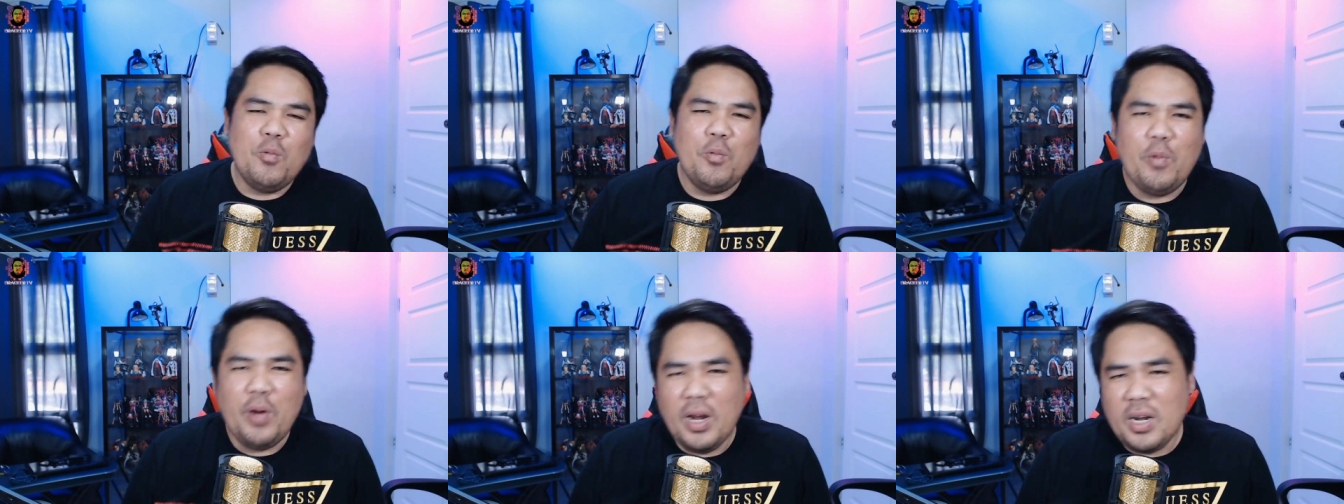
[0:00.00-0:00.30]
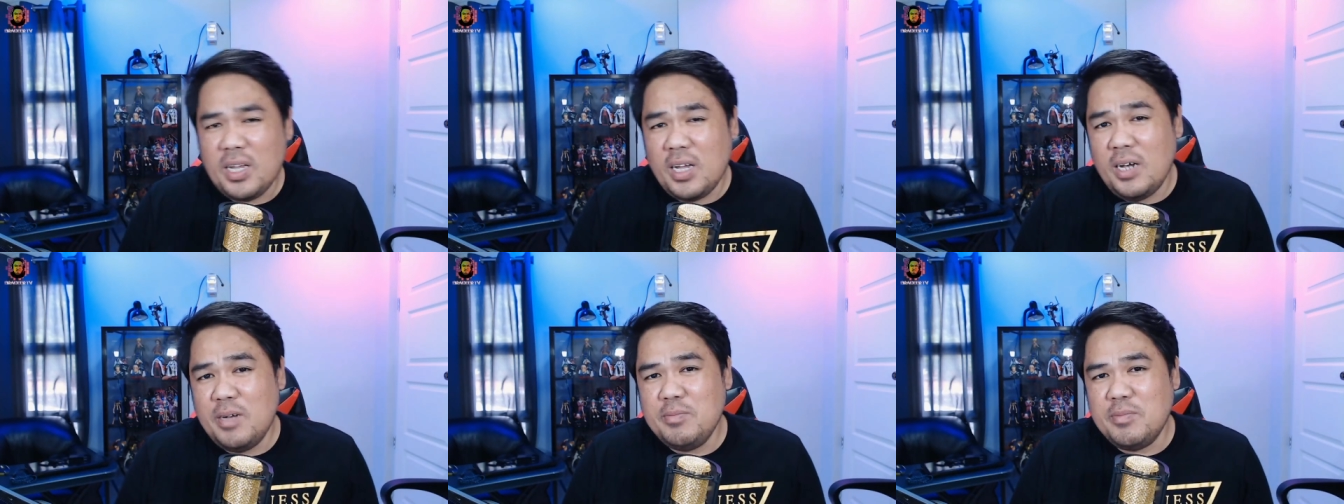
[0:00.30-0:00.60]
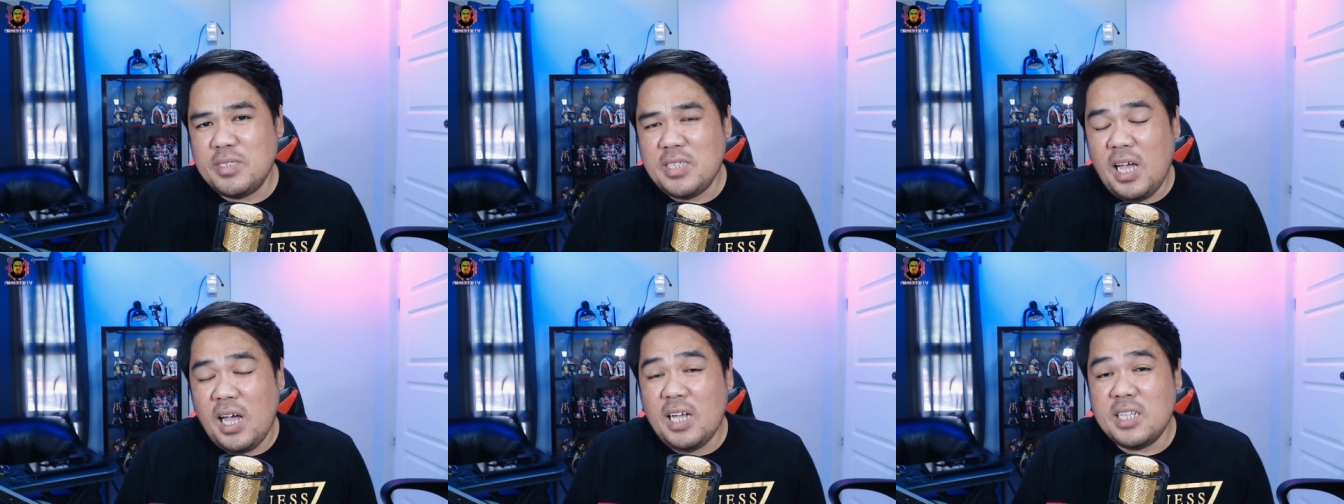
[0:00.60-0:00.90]
welcome
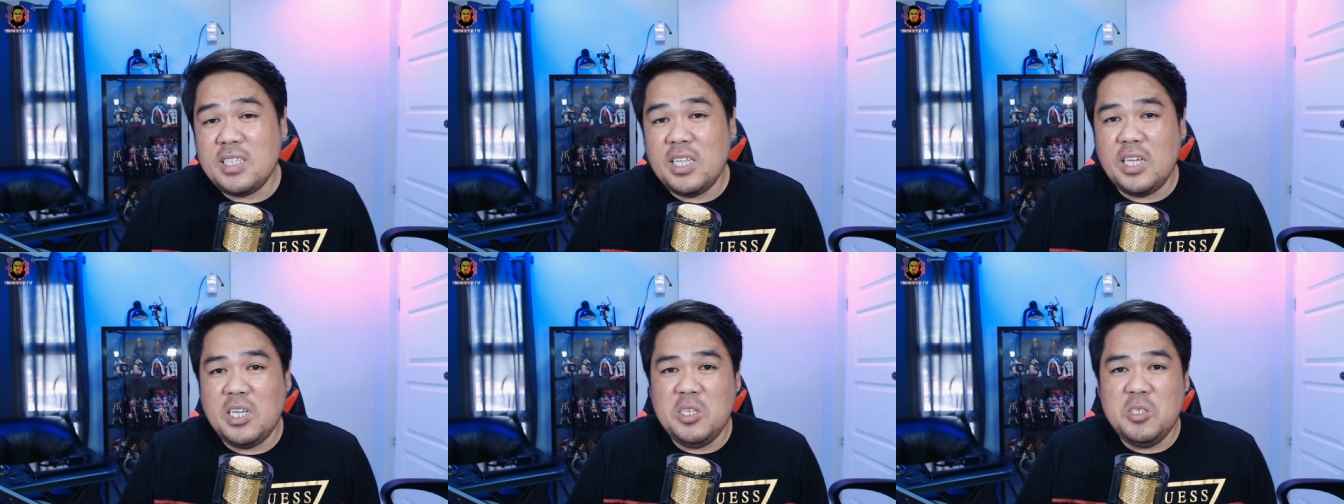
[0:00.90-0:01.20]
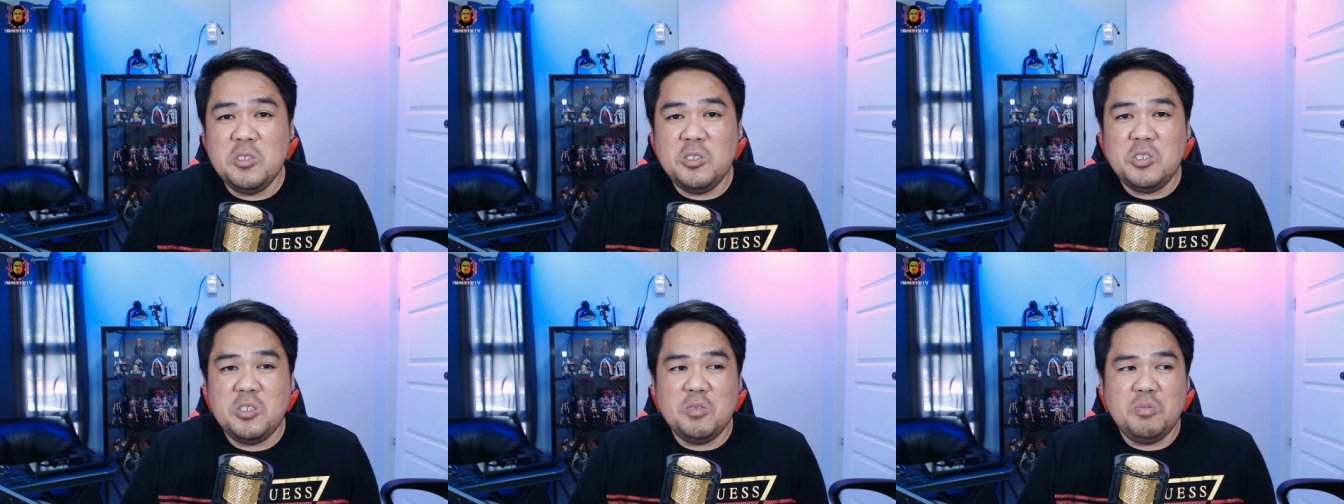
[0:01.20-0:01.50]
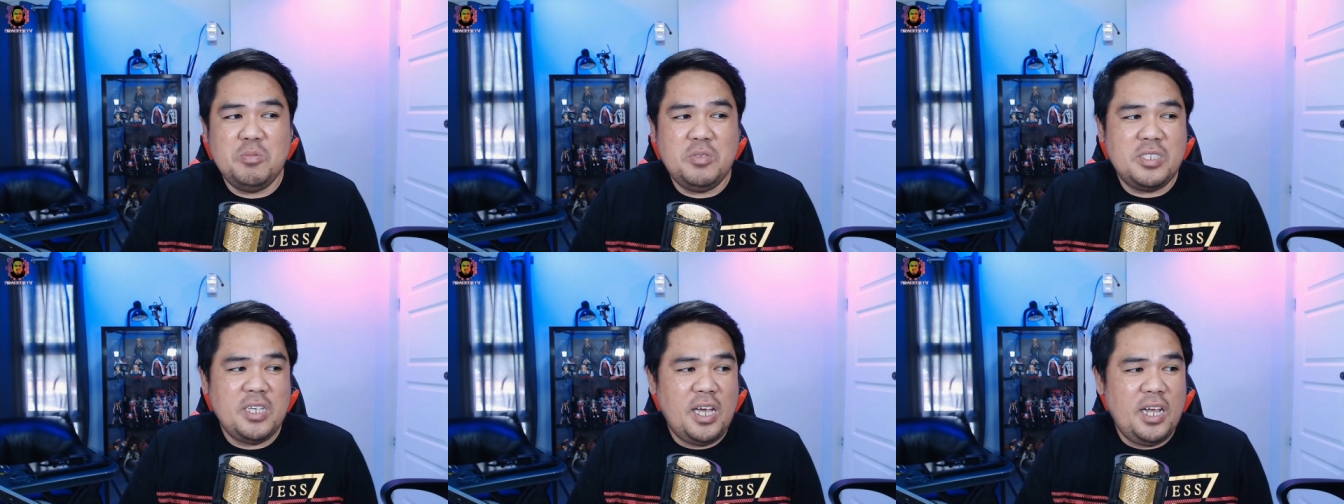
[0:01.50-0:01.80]
sa ating
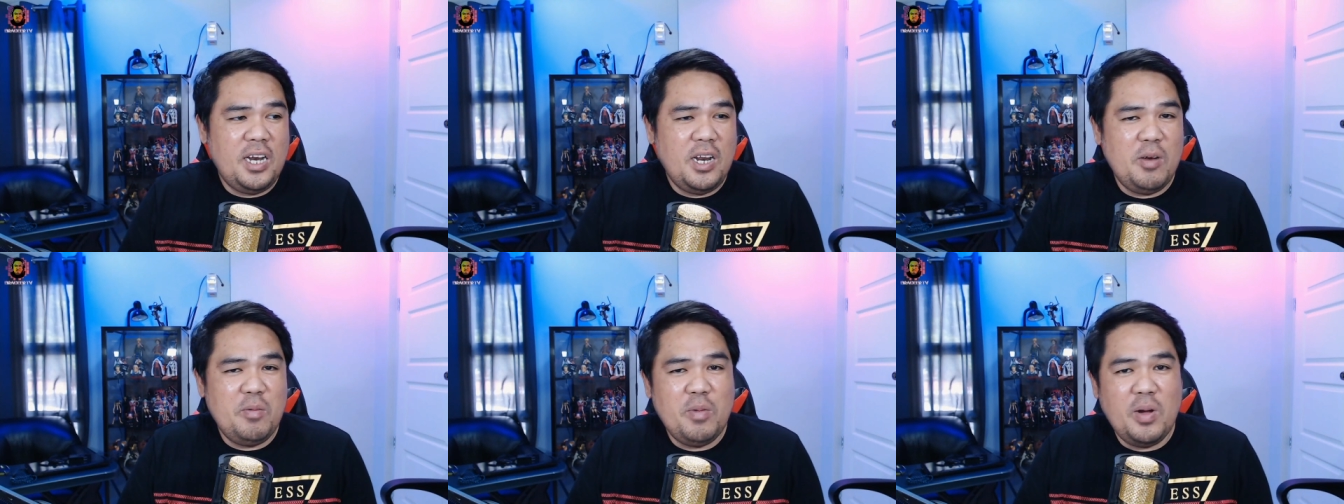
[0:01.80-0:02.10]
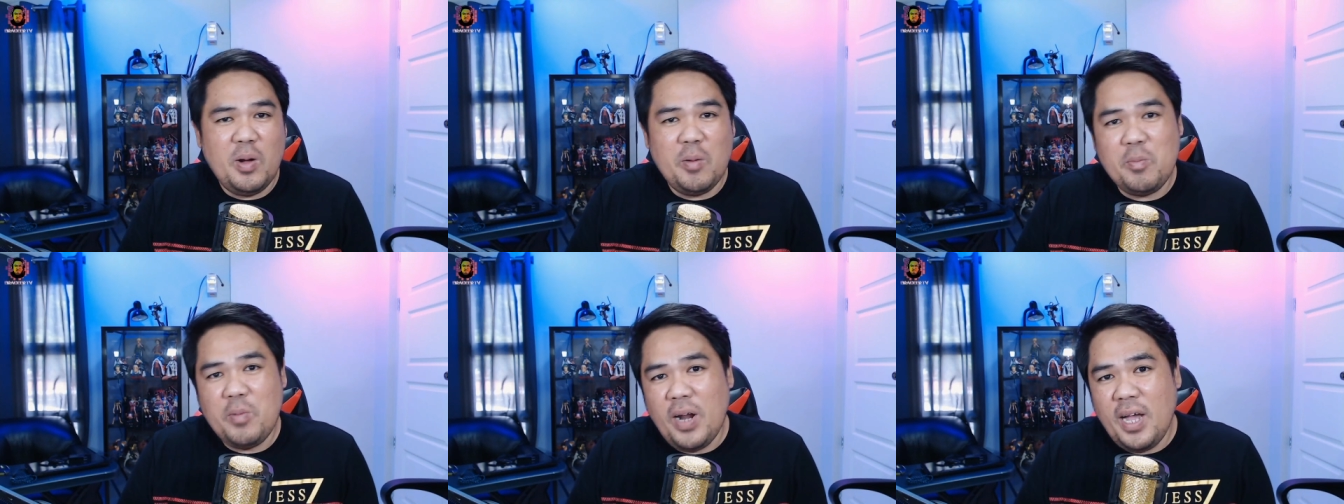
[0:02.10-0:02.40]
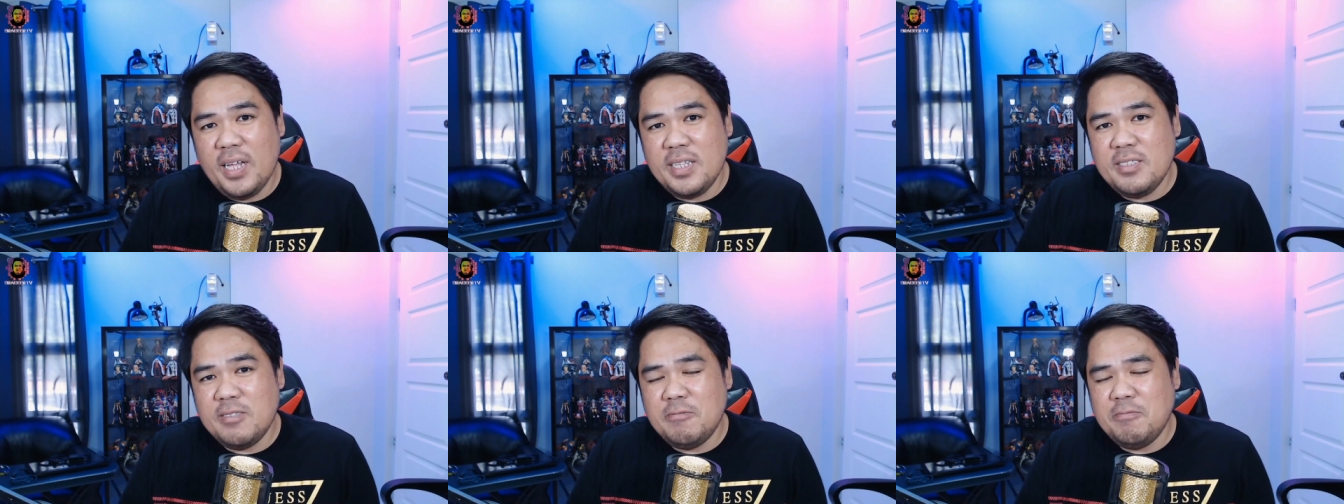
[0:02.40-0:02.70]
YouTube channel mga
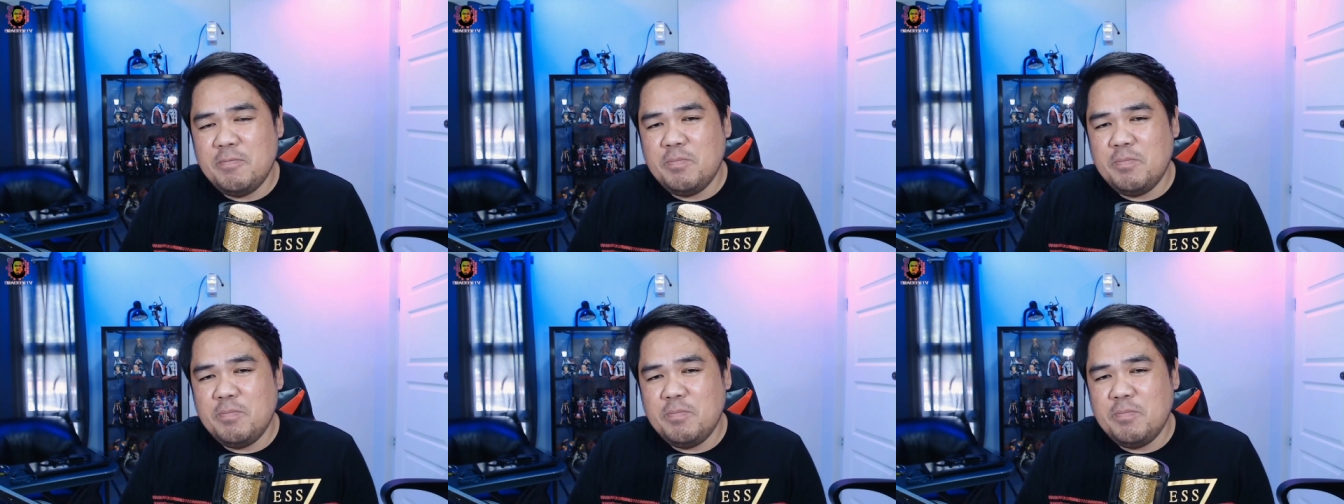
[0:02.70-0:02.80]
brad.